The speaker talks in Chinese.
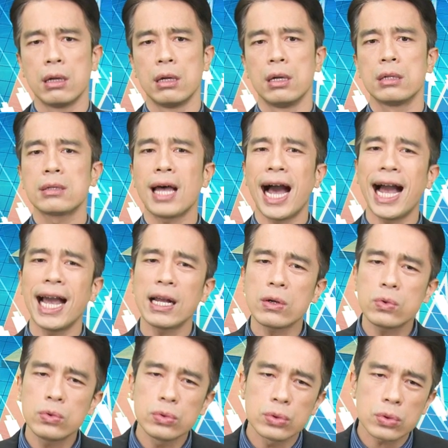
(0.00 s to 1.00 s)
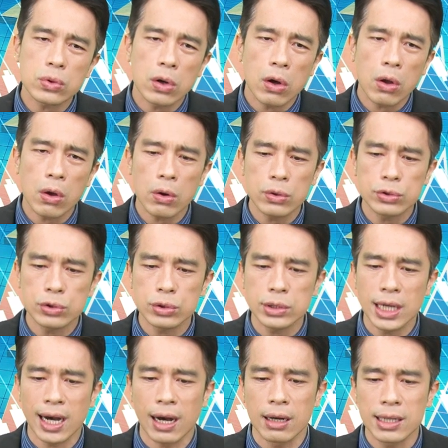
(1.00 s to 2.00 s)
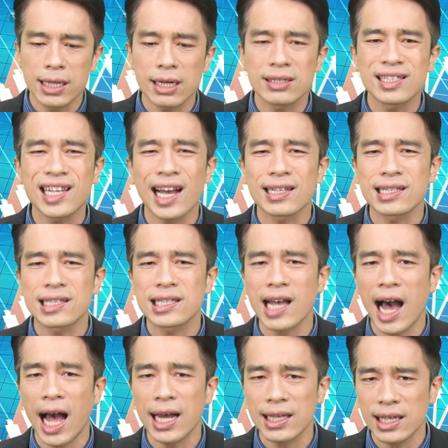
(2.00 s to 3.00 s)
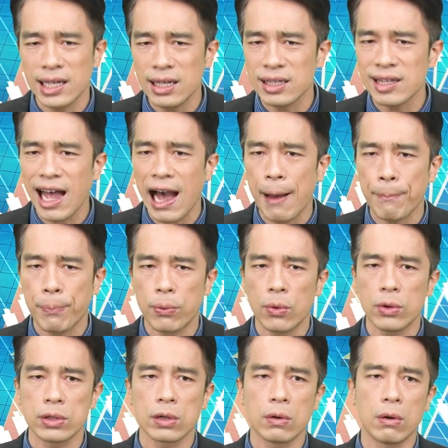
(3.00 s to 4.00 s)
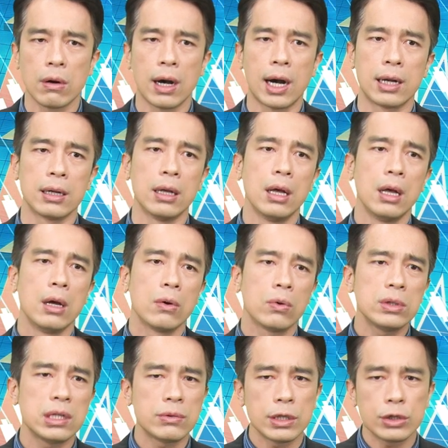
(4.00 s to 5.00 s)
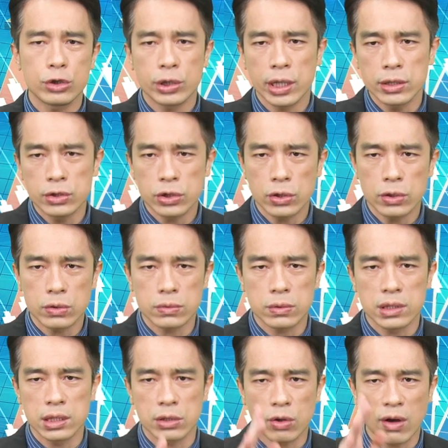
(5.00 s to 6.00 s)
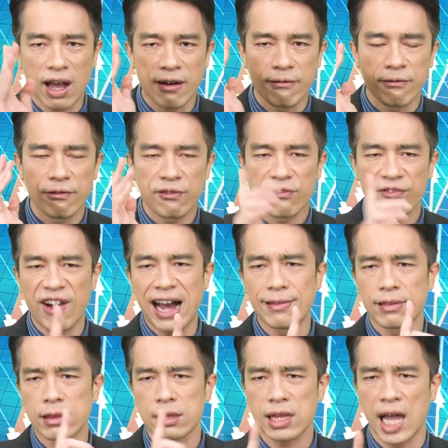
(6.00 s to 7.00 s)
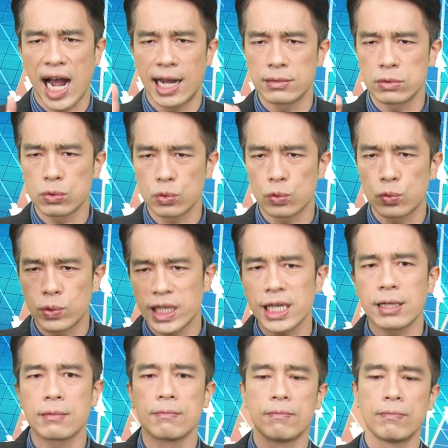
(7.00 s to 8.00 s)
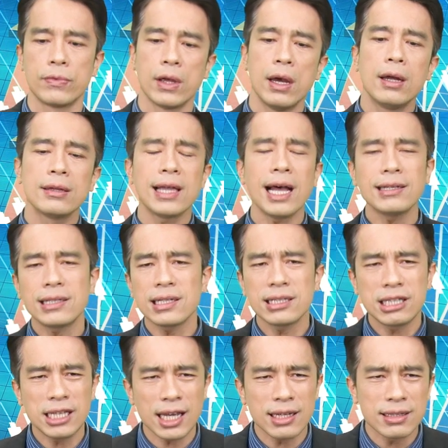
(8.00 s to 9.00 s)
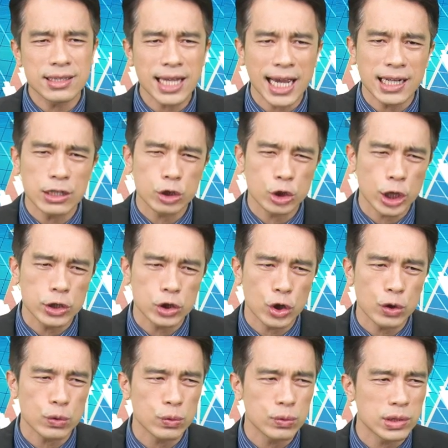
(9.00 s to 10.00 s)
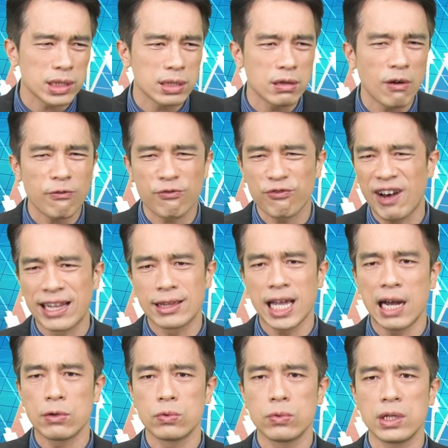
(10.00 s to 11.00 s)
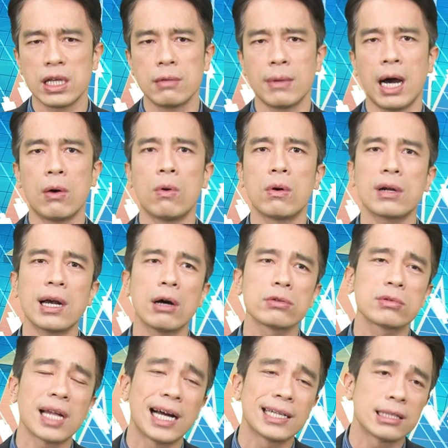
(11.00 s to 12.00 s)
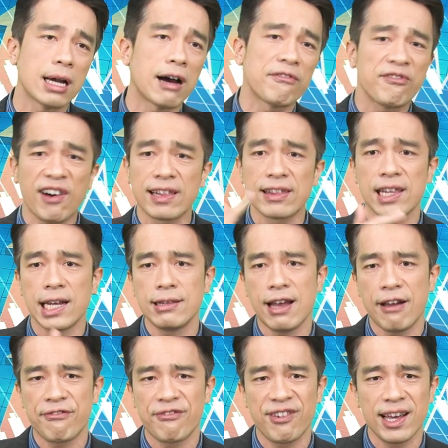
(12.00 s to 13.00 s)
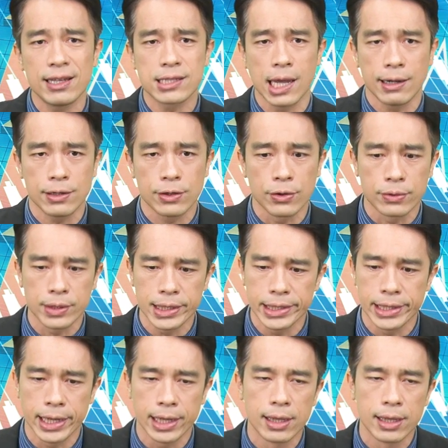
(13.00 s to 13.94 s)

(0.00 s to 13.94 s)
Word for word: 台股如果后续啊要再杀一大波的话呢，我认为全球股市都要。反弹无力，但是现在的全球股市有反弹无力吗？我告诉大家，反弹的还非常有力嘞。